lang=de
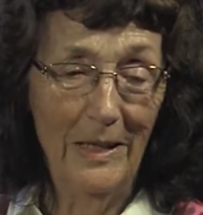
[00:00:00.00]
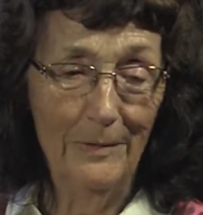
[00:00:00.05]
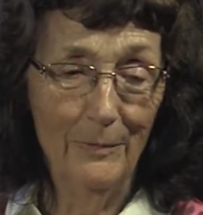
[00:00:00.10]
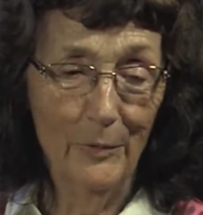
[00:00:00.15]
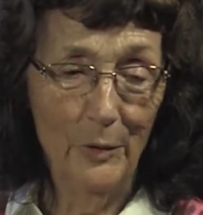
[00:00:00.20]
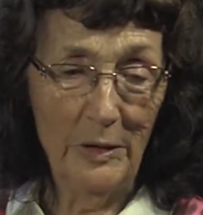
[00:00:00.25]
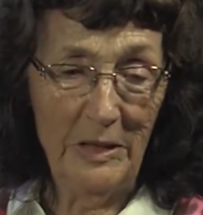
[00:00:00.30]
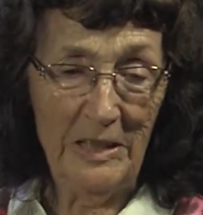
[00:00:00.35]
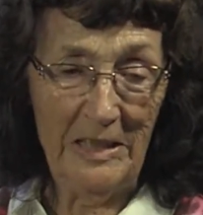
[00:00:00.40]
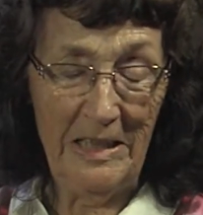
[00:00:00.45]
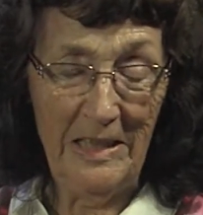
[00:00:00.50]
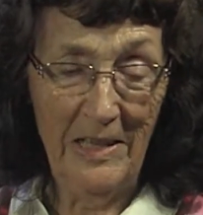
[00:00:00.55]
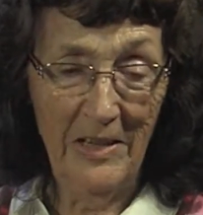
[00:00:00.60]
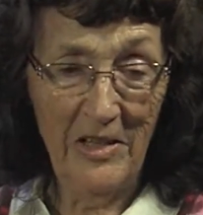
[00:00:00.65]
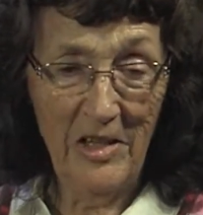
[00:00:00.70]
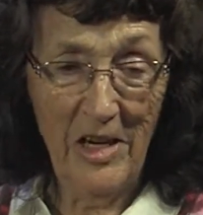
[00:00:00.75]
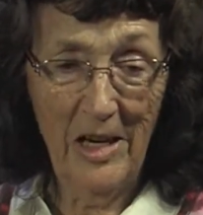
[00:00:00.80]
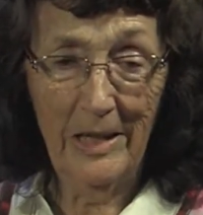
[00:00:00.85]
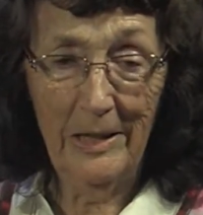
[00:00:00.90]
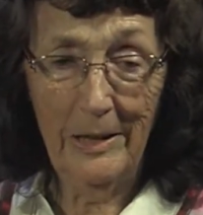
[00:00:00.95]
Wurde ich nach
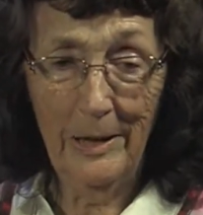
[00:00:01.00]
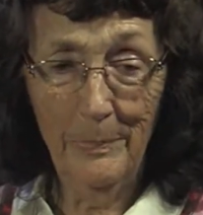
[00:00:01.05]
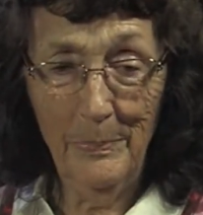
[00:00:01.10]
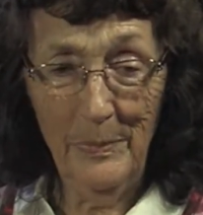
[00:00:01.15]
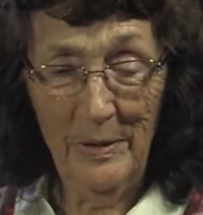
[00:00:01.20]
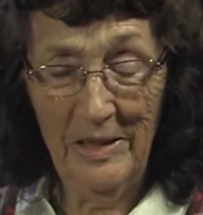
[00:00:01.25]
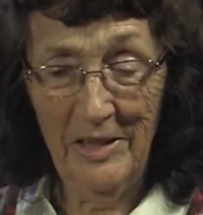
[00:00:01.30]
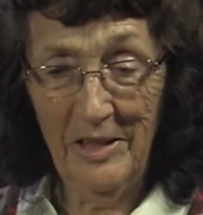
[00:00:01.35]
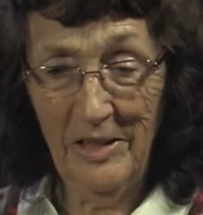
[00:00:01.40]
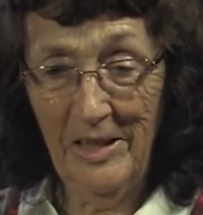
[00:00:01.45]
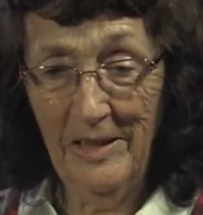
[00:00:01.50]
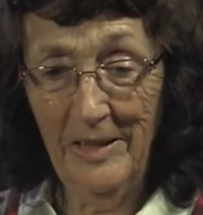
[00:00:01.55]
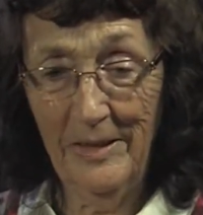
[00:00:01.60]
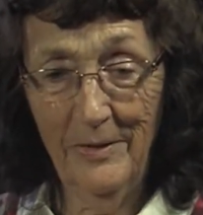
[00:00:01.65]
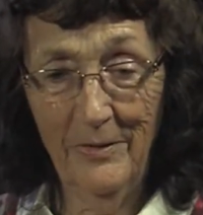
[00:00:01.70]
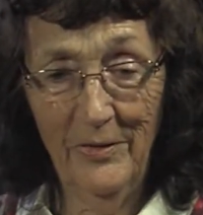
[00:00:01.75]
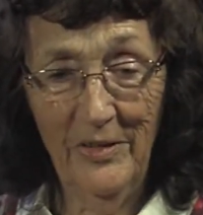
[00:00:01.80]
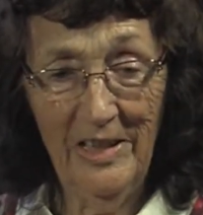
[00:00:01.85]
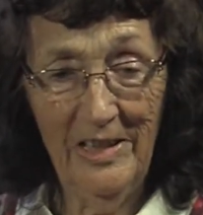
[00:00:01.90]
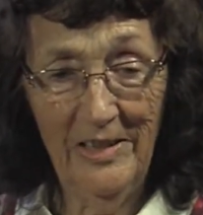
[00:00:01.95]
Zagreb
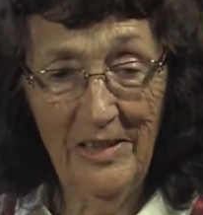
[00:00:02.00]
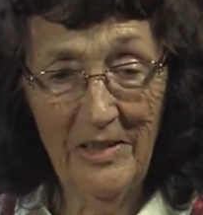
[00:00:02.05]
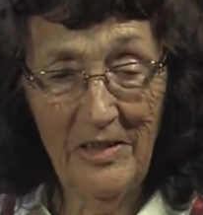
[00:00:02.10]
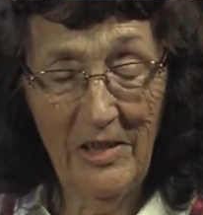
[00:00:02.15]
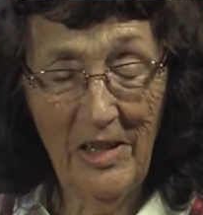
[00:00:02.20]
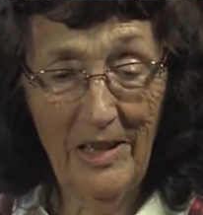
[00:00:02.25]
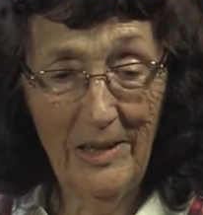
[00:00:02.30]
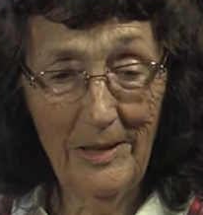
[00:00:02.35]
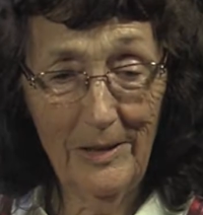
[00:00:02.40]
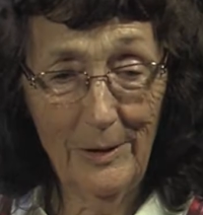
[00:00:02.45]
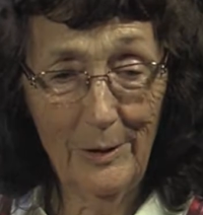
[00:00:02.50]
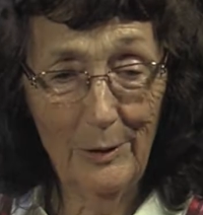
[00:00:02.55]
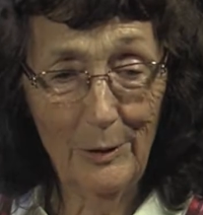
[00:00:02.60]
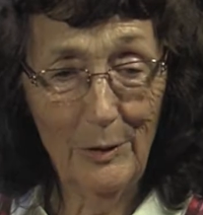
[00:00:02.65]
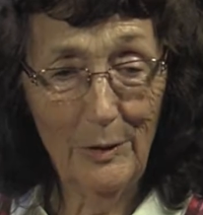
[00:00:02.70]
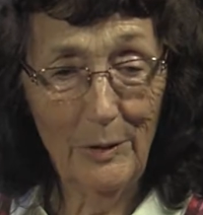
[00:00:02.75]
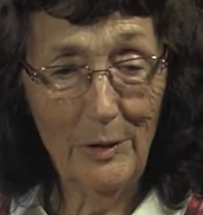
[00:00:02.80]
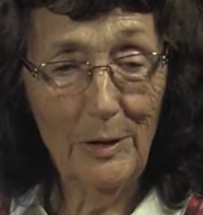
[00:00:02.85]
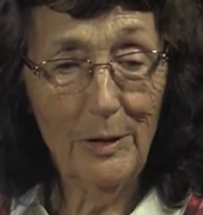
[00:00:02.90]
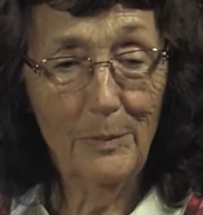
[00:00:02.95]
geschickt, wie gesagt,
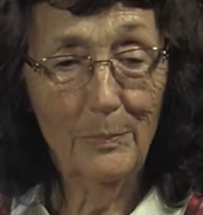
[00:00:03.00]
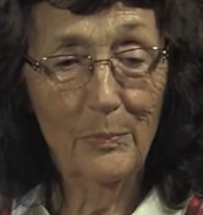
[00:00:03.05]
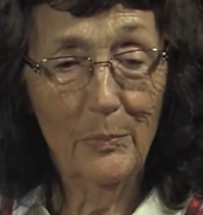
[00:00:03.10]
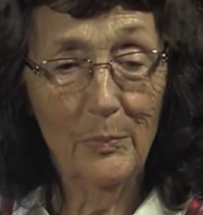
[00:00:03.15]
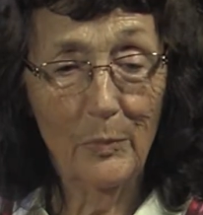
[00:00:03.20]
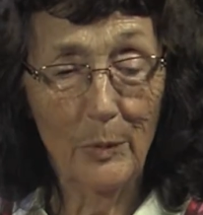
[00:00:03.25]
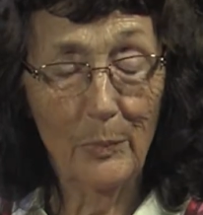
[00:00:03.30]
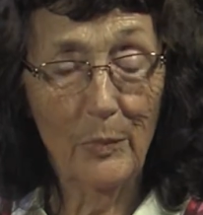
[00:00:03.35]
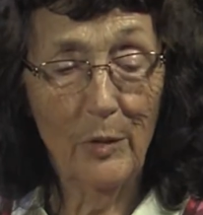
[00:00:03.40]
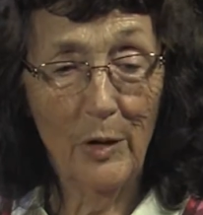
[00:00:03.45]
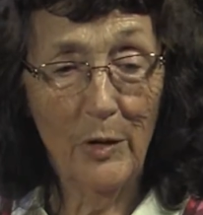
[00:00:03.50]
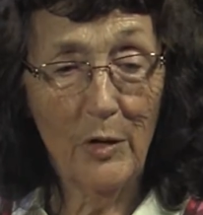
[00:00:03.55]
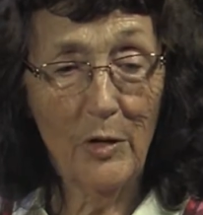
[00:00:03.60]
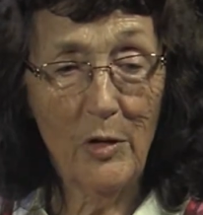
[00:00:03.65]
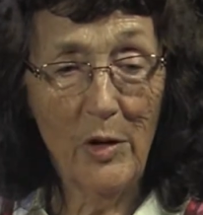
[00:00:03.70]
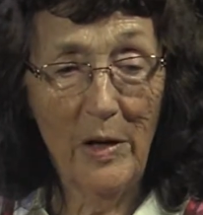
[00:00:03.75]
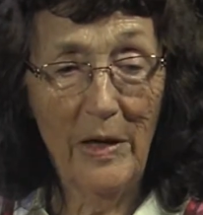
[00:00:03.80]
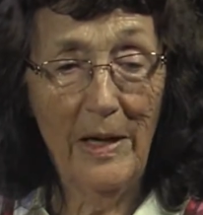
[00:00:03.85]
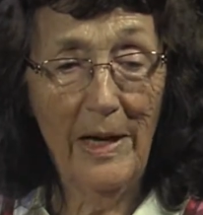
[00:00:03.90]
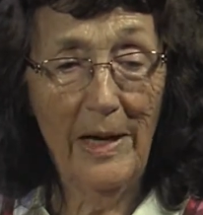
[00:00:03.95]
und um dort
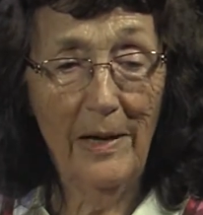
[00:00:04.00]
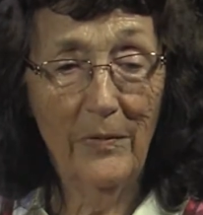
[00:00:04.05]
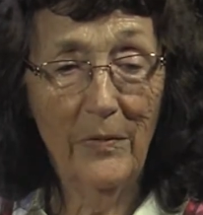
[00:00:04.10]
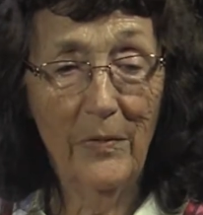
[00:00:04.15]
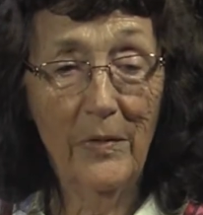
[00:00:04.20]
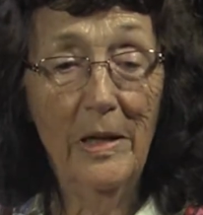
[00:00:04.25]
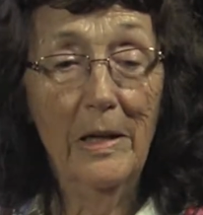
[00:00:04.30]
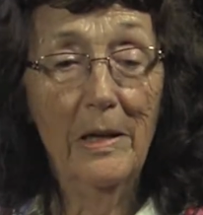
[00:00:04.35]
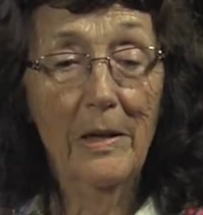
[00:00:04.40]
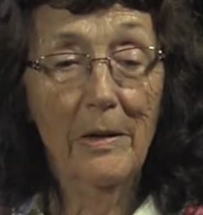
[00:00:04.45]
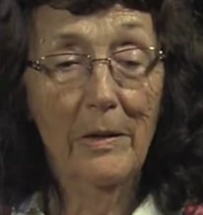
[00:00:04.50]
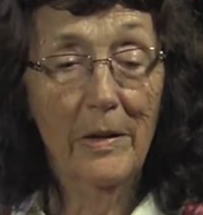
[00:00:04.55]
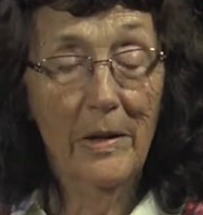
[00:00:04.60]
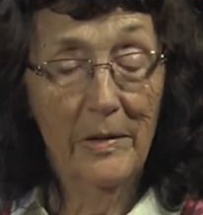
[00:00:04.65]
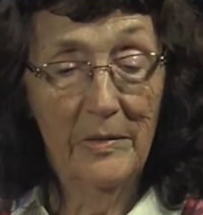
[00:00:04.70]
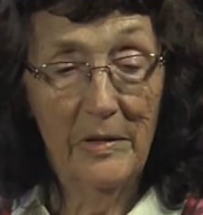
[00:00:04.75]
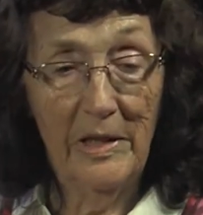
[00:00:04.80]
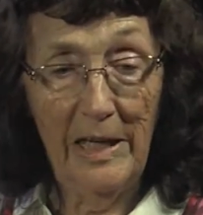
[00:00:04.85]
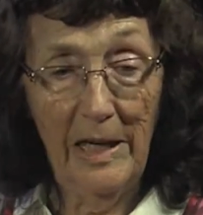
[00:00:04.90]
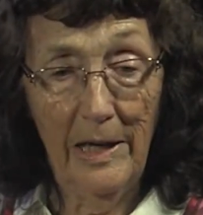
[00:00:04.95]
zu erlernen,
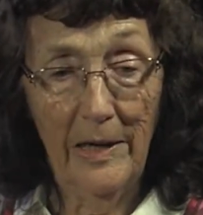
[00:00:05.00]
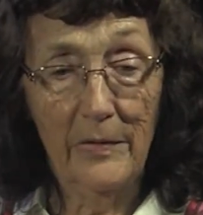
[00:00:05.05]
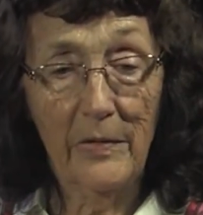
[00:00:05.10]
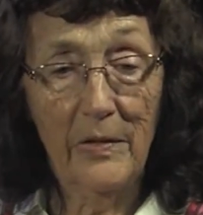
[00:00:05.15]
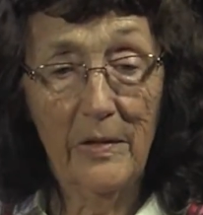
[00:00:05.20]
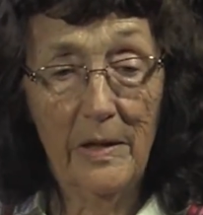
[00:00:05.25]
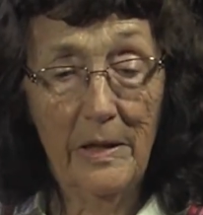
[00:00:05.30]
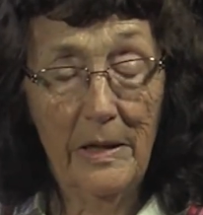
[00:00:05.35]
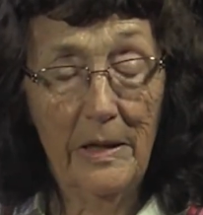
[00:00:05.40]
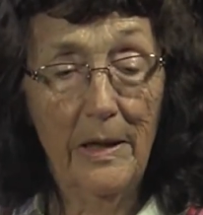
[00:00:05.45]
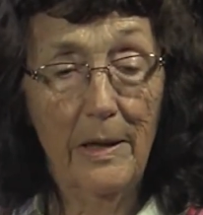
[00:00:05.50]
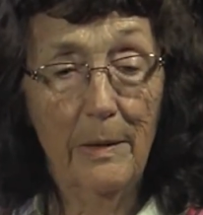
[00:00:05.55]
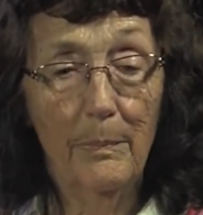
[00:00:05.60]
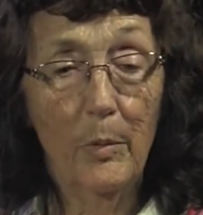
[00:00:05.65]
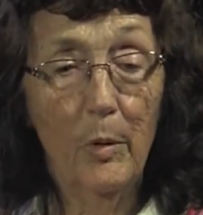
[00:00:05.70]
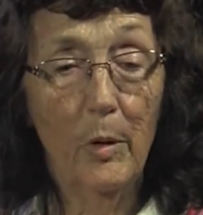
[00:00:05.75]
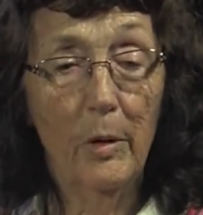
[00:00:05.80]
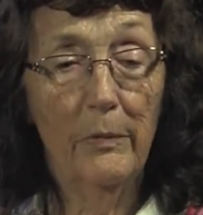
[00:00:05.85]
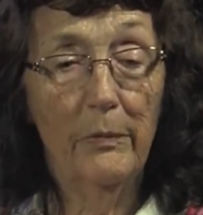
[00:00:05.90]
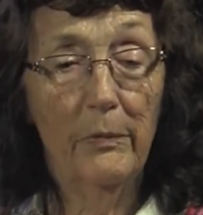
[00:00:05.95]
die hatten die
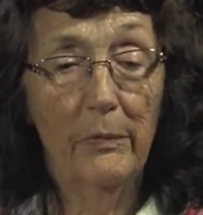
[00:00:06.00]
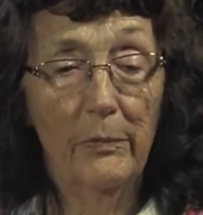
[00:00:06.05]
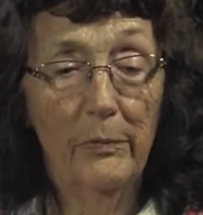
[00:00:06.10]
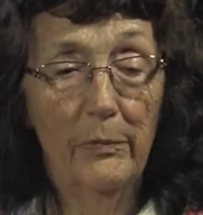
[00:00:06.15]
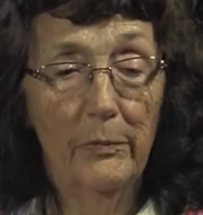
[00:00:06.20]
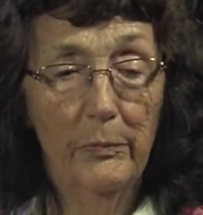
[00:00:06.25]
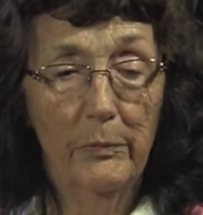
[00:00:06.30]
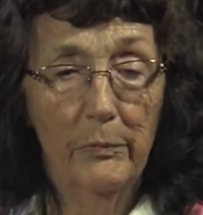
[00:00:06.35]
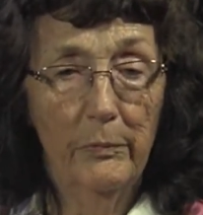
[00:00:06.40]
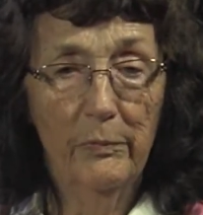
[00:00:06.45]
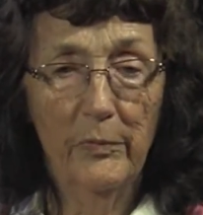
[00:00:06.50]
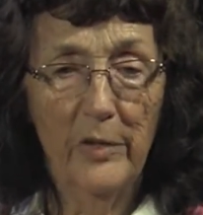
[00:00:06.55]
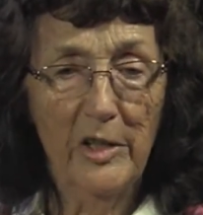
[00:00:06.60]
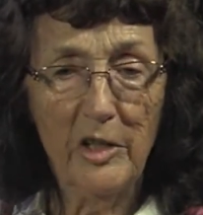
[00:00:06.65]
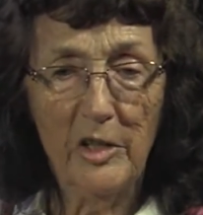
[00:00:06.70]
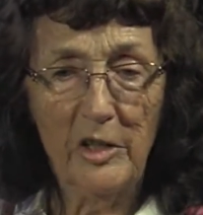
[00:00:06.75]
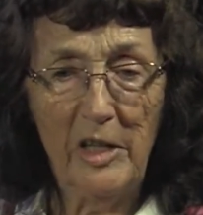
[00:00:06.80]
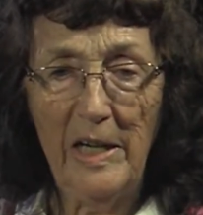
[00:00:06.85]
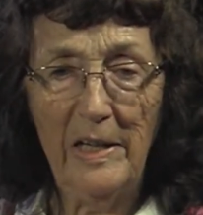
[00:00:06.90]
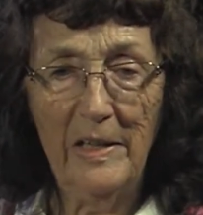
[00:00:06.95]
Labore,
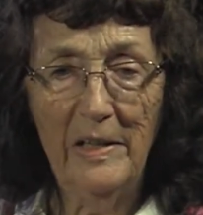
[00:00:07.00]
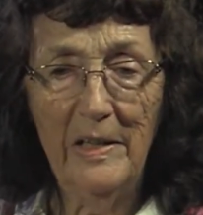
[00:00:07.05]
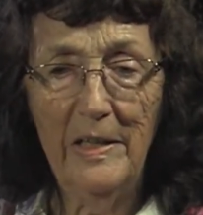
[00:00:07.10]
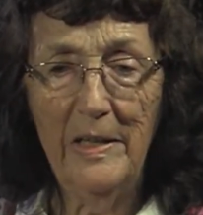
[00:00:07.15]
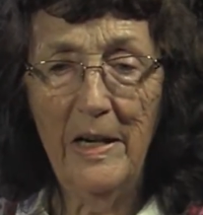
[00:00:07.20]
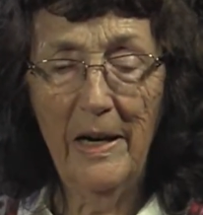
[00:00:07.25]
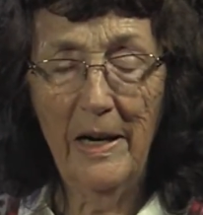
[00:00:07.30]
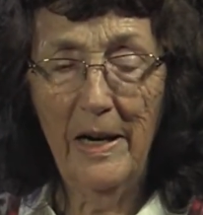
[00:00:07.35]
was stecken die da